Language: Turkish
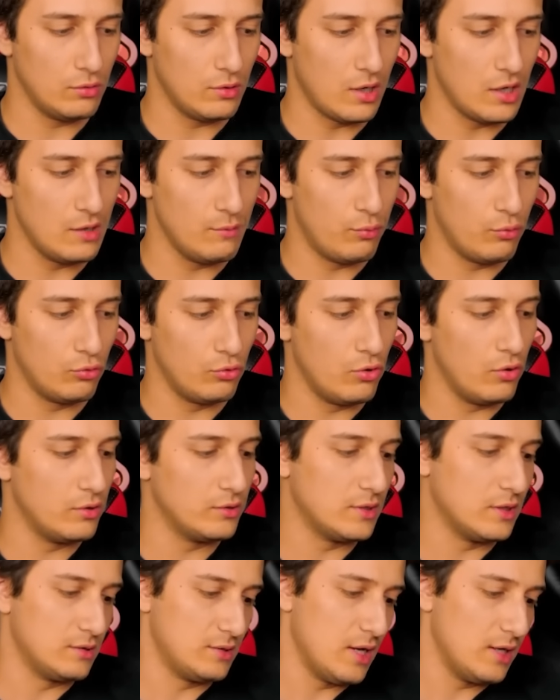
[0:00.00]
Ayıp oluyor
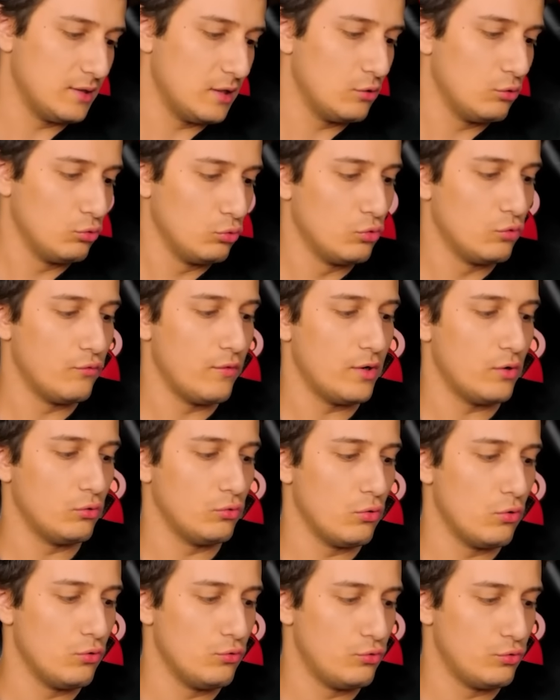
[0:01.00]
yani. Sağdan Lu var
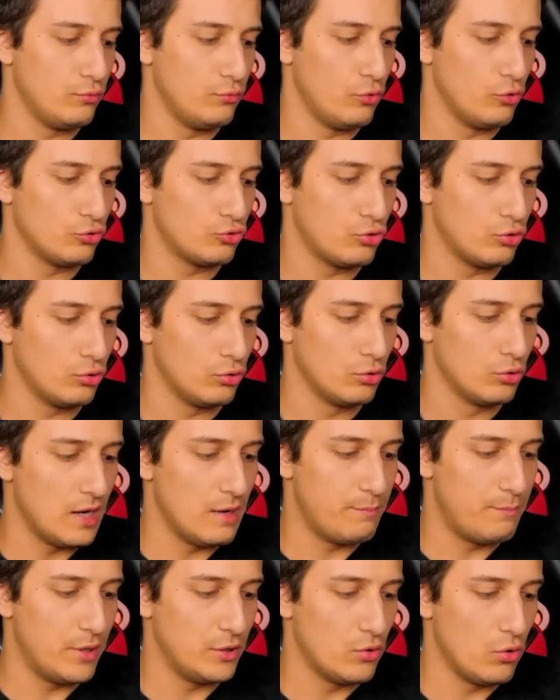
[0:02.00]
onu öldürmüyorsun.
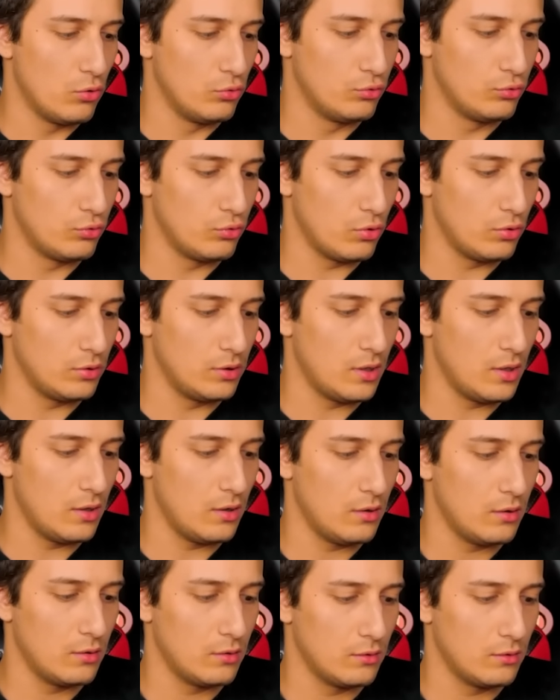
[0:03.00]
Gelip beni öldürüyorsun ya.